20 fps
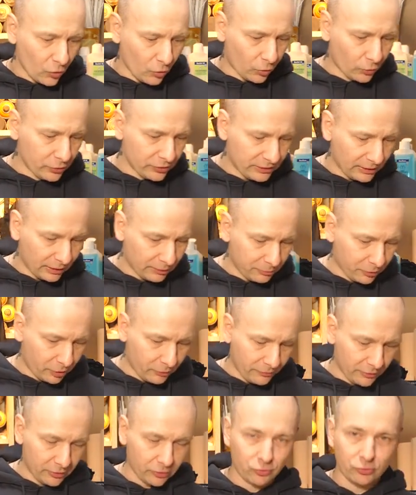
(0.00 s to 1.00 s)
Und dann
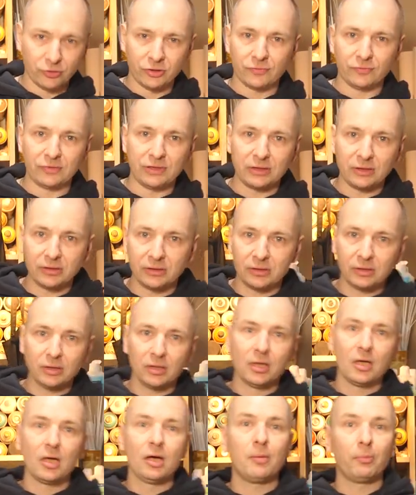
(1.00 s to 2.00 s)
brauchen wir natürlich das Wichtigste,
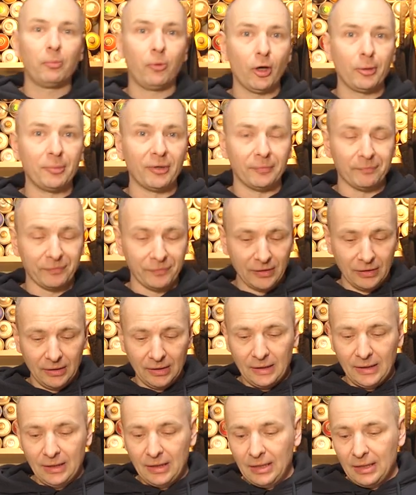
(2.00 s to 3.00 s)
Bäume.
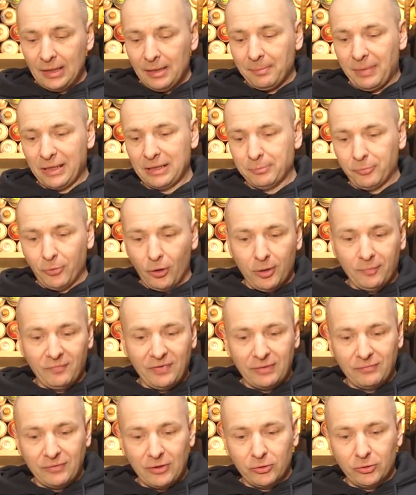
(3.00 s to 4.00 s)
Bei den Bäumen
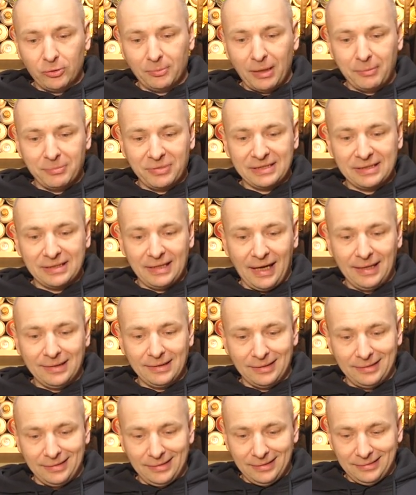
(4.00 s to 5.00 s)
werden wir auch noch mal ein bisschen
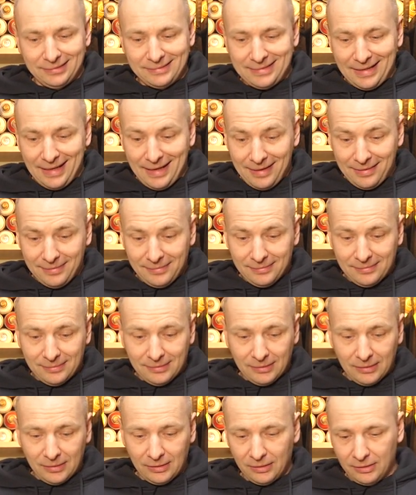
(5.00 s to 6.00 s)
Hand anlegen,
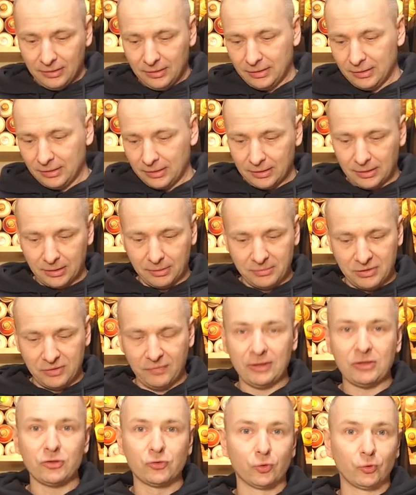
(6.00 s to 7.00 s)
denn ähm,
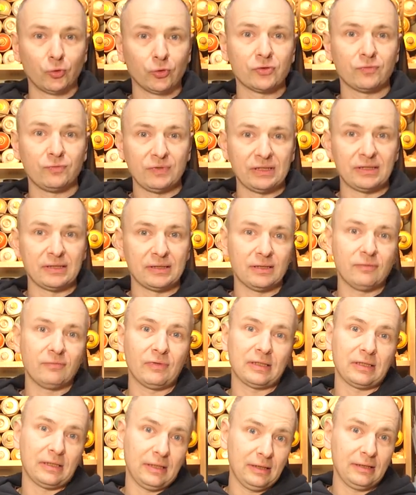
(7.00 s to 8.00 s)
ich werde die so nutzen, wie sie sind,
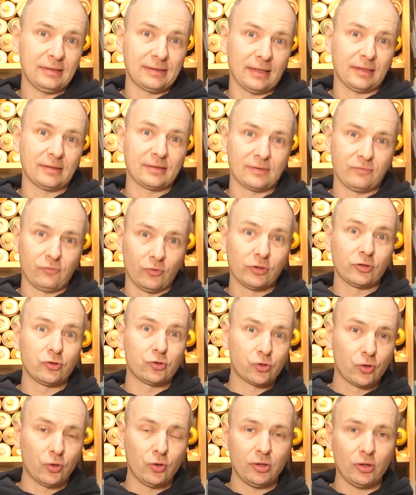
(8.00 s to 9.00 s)
weil die Heki-Sachen sind
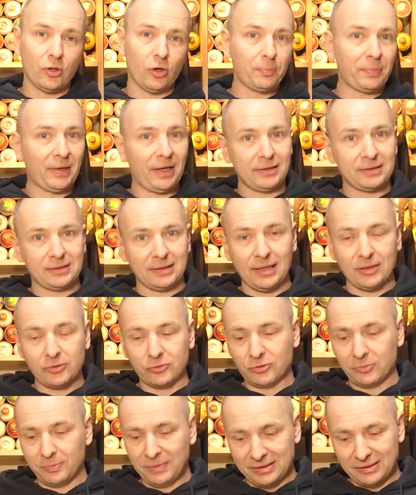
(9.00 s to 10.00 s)
wirklich schön. Auch
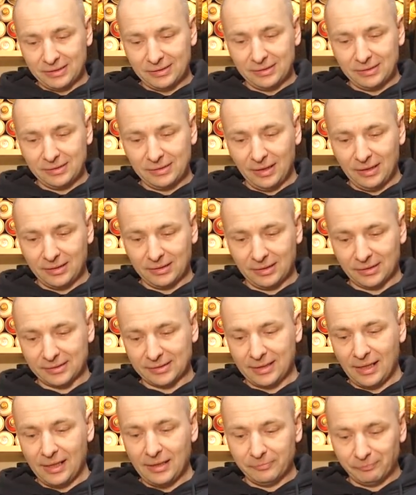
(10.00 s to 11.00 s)
preis-leistungsmäßig sind die echt
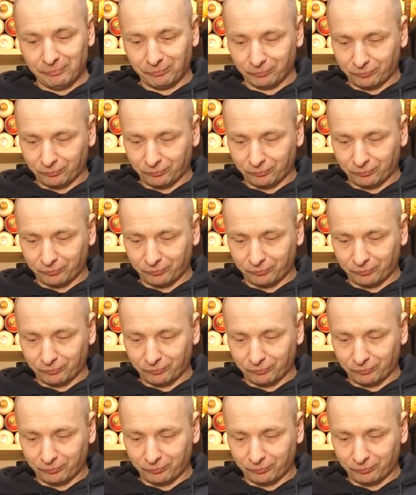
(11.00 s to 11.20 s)
ganz geil.